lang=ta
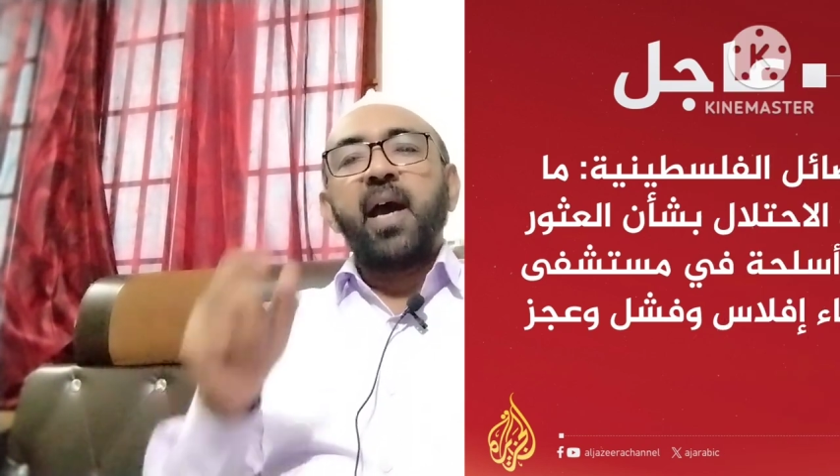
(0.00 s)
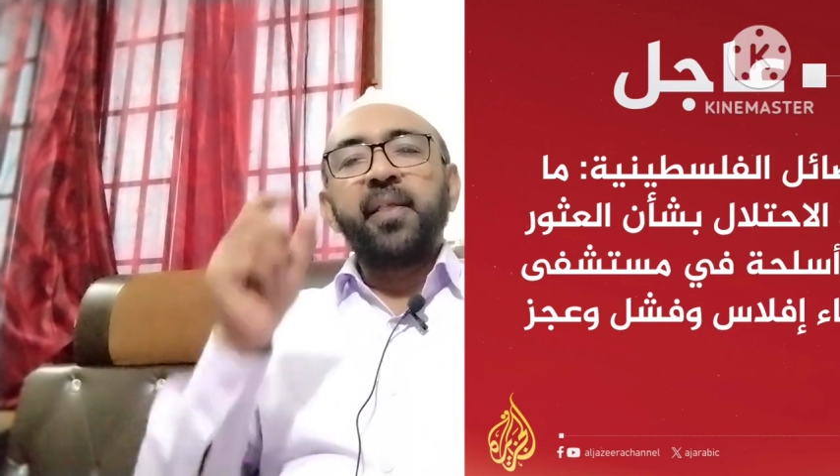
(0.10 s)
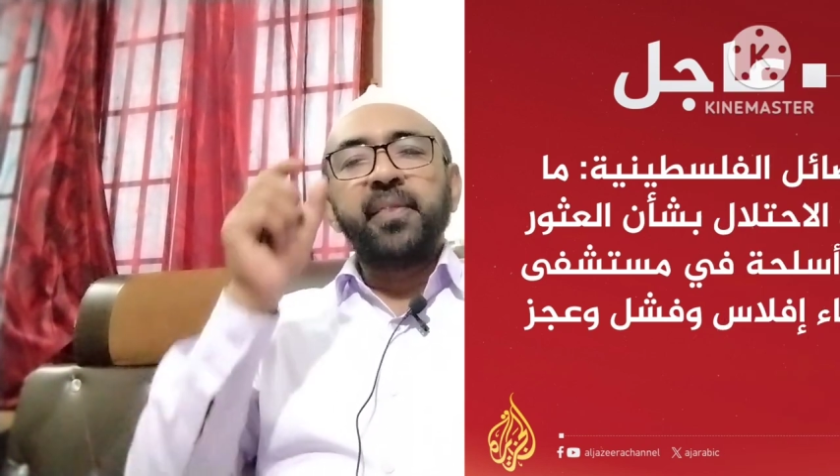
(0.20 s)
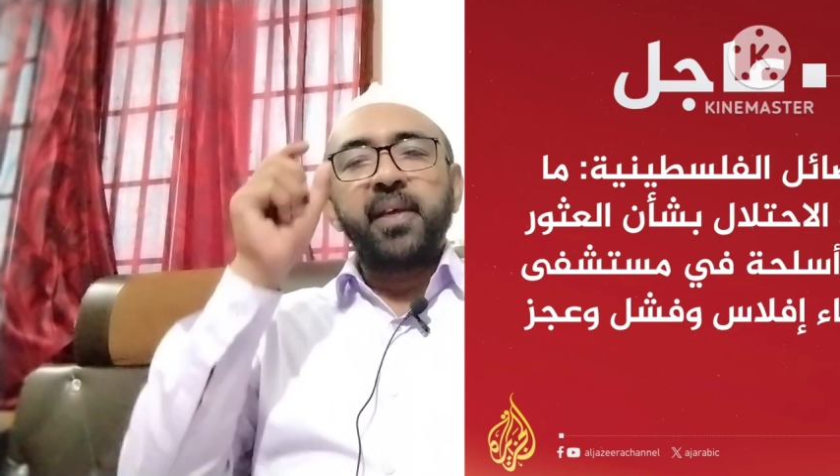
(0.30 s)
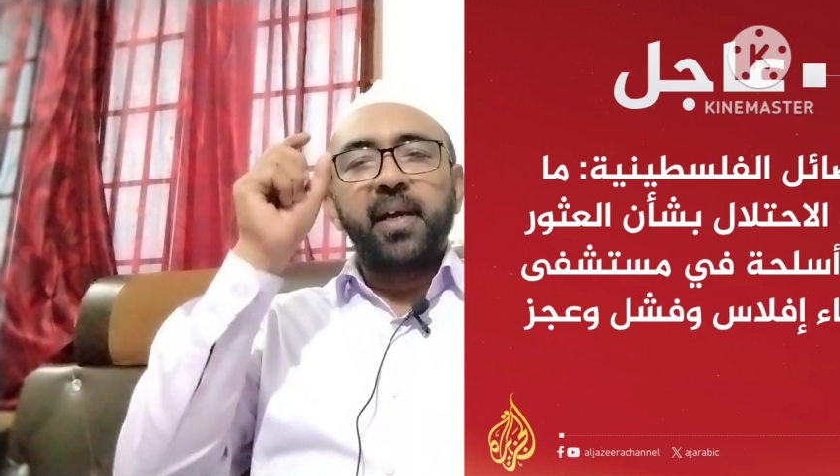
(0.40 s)

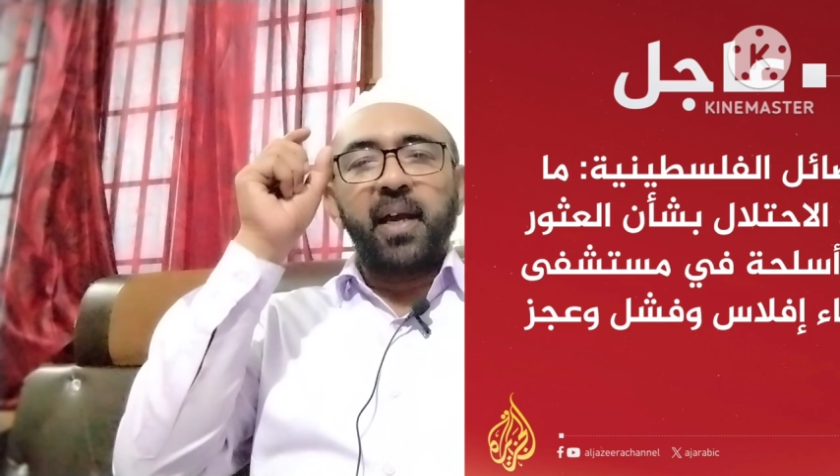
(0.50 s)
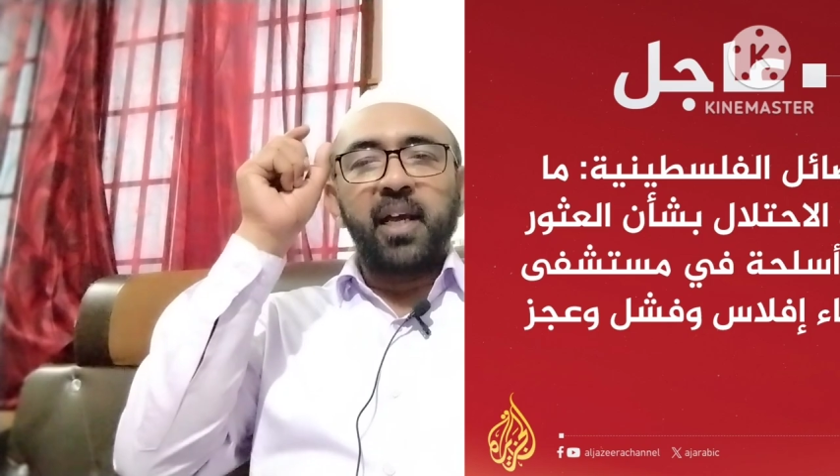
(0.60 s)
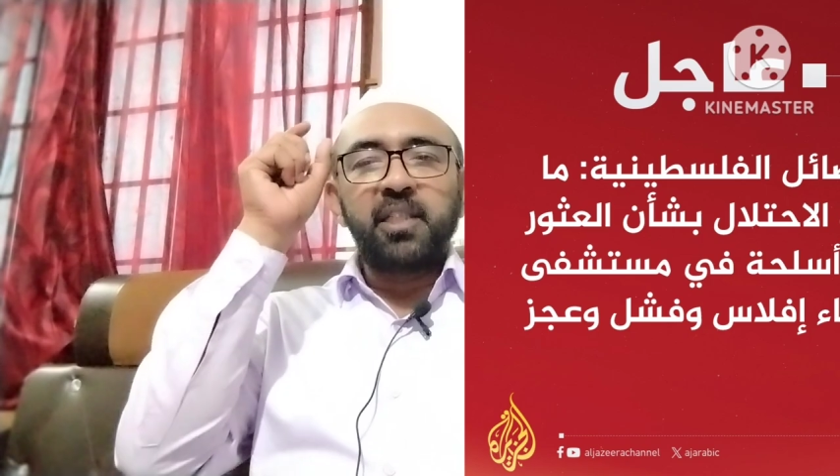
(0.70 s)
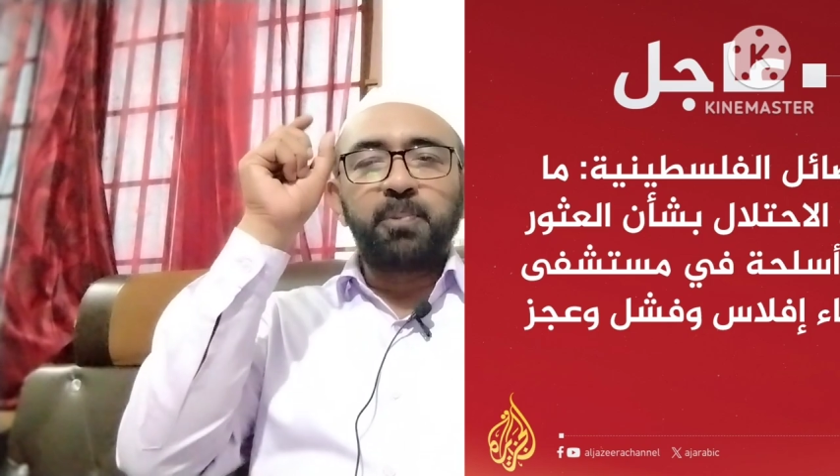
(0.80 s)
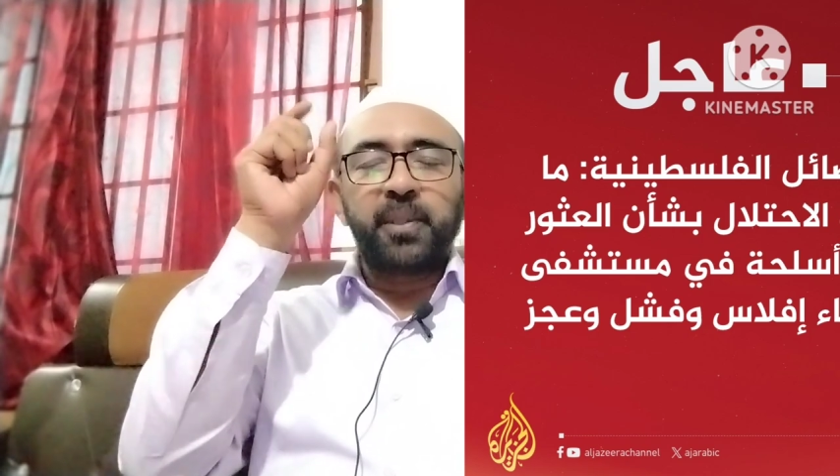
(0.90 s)
அந்த
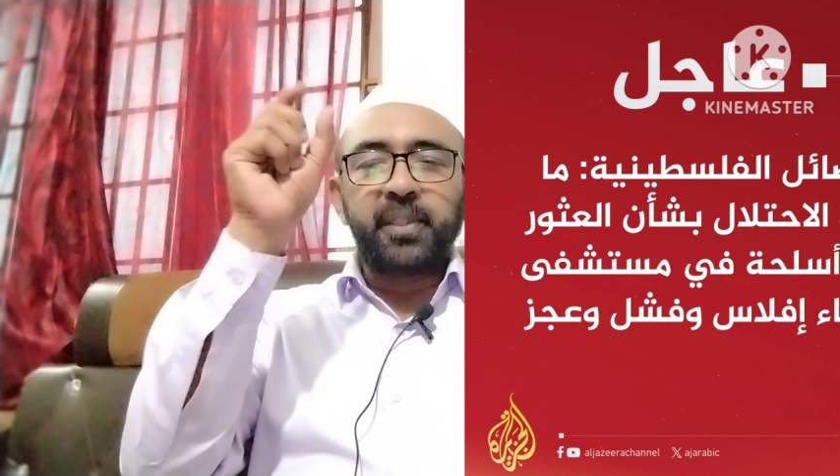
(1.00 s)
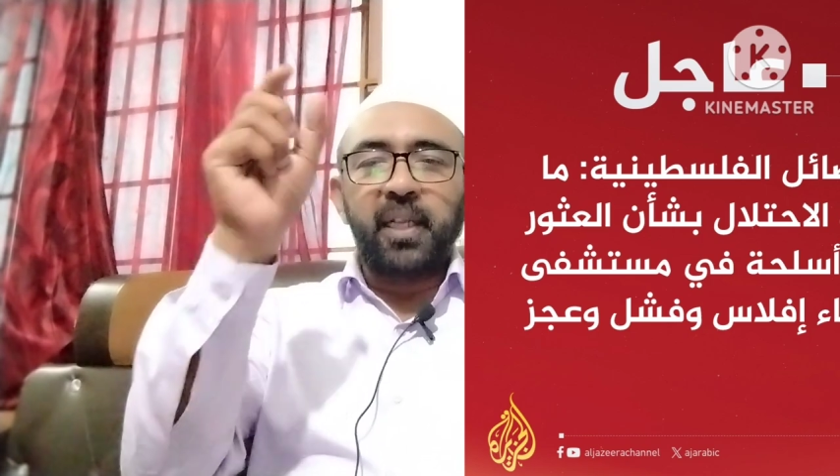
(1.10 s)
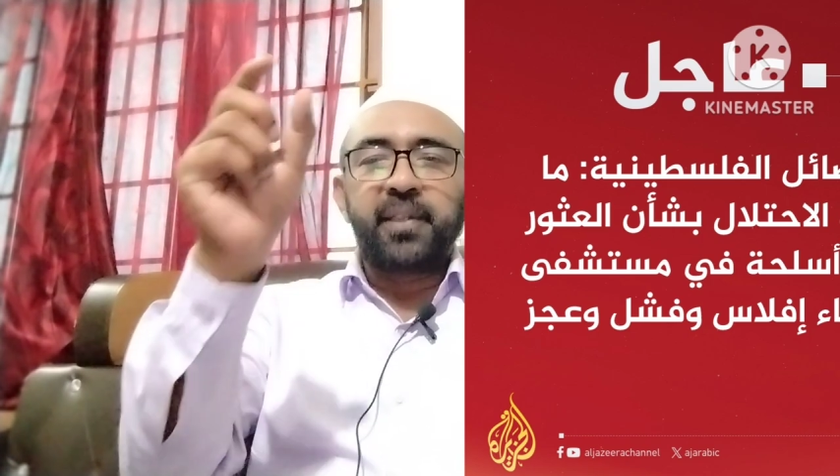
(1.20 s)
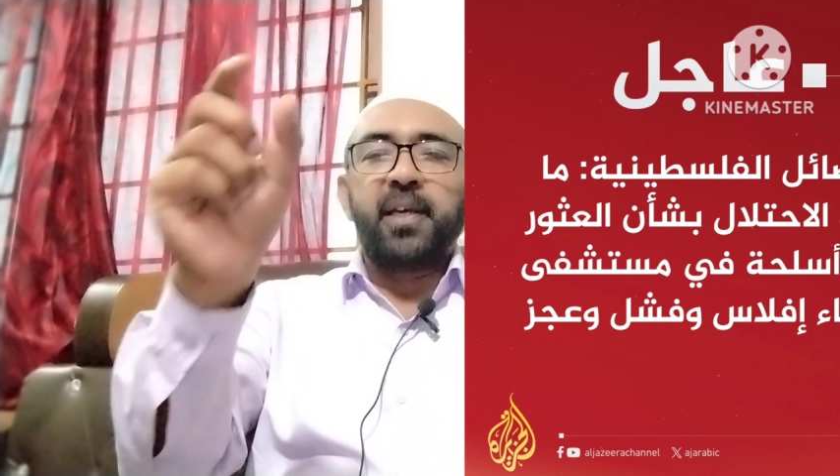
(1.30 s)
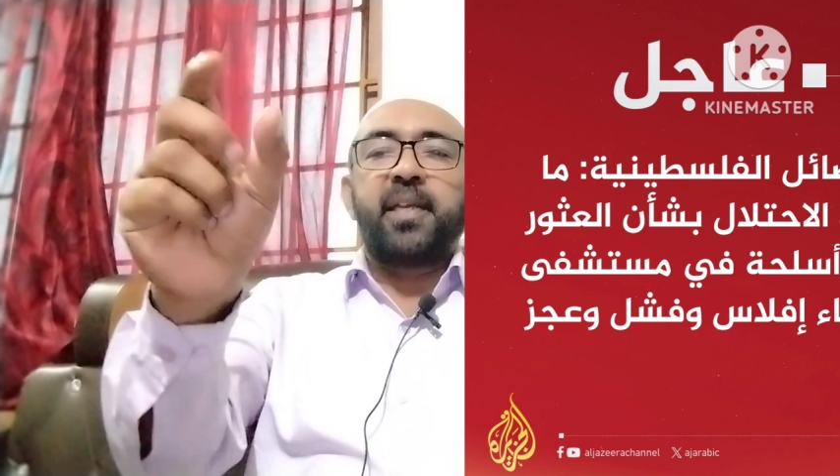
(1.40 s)

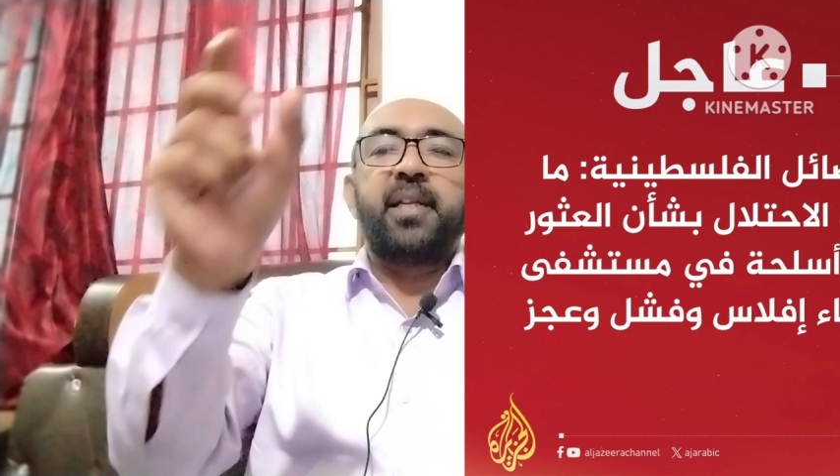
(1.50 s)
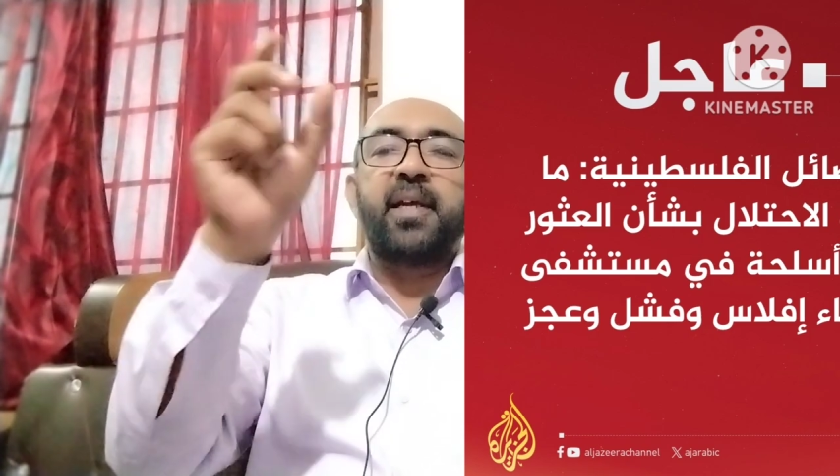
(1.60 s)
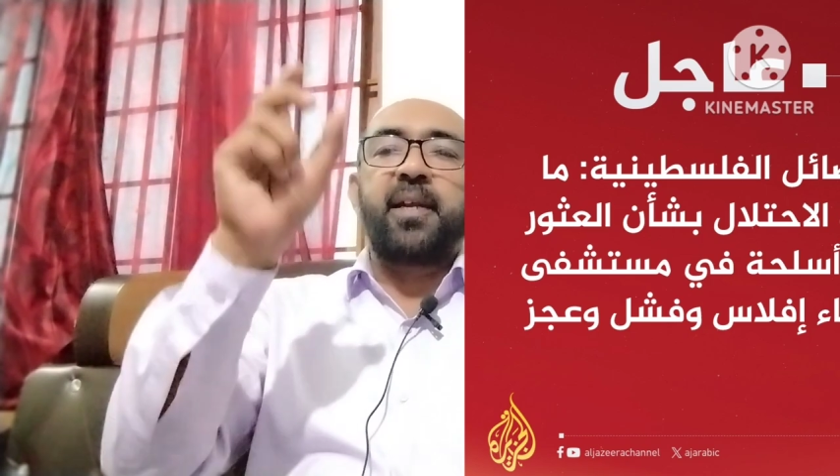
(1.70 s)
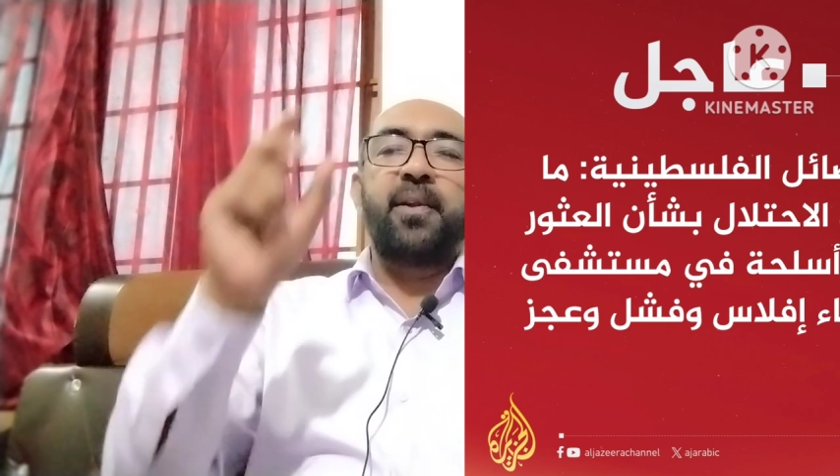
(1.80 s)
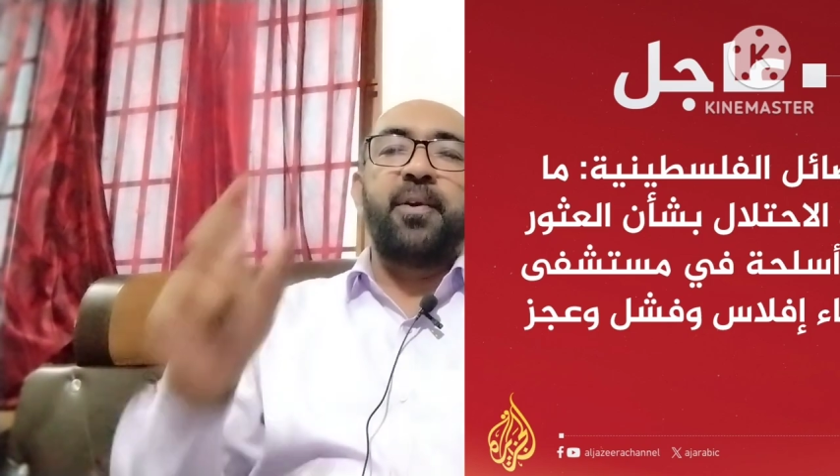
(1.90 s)
ஹாஸ்பிட்டலை
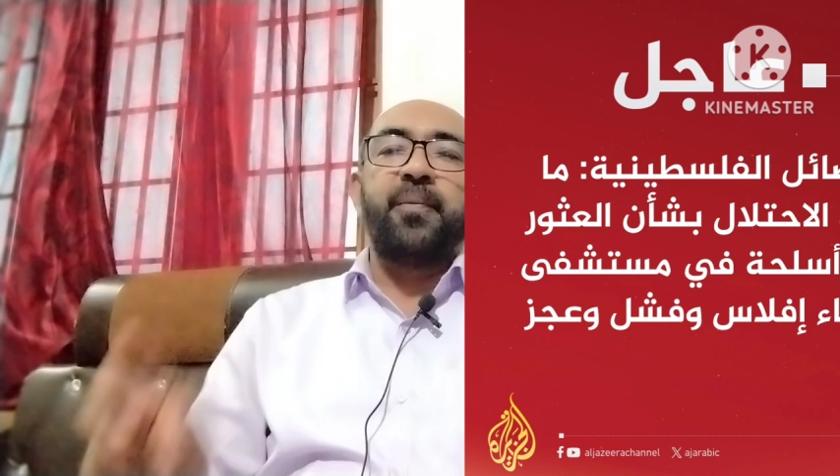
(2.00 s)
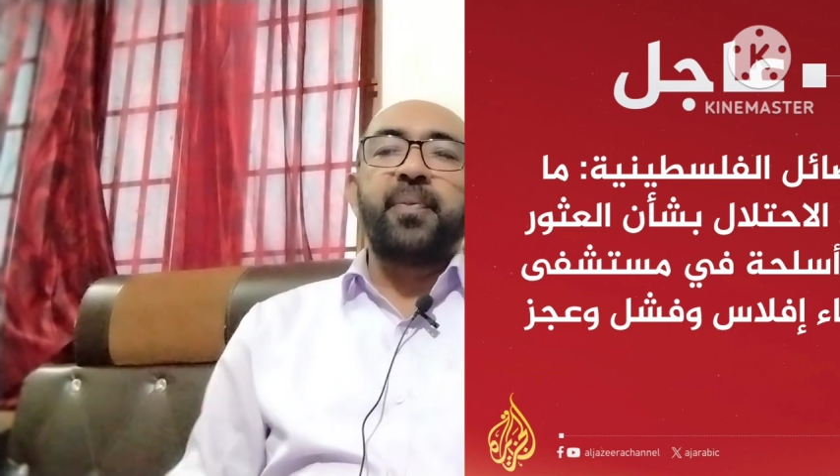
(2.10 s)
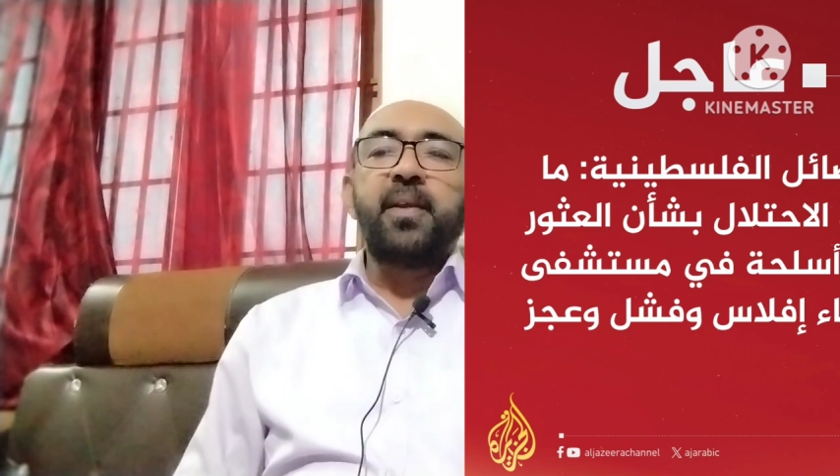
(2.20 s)
தாக்கினார்களோ